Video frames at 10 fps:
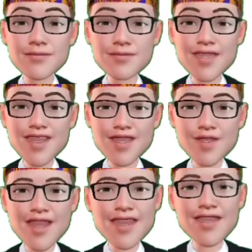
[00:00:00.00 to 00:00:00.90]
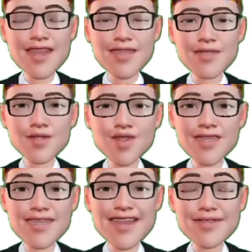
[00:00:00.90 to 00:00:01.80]
Apa kabar anak-anakku
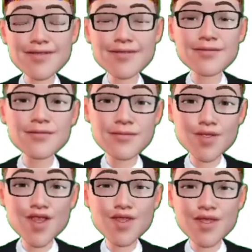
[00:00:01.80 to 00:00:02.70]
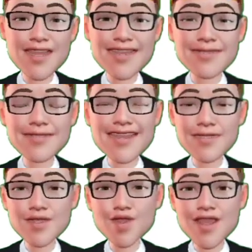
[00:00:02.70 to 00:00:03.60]
sekalian? Semoga kita
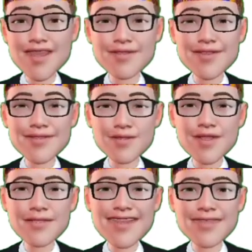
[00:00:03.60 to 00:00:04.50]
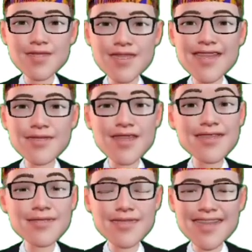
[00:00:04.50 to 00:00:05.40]
semua dalam keadaan sehat
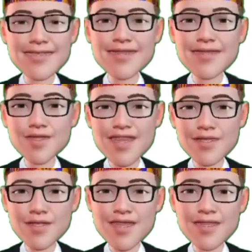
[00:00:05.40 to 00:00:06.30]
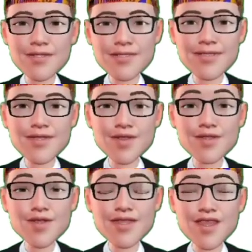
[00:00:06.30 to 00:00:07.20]
walafiat dan selalu dalam
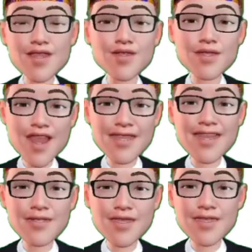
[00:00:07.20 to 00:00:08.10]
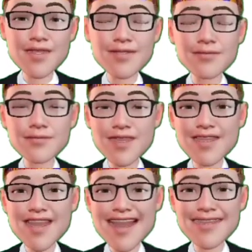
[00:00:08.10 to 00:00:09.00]
lindungan Allah subhanahu wa
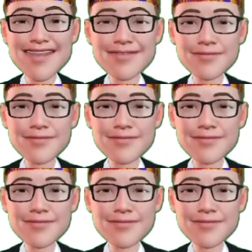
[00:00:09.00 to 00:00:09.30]
ta'ala.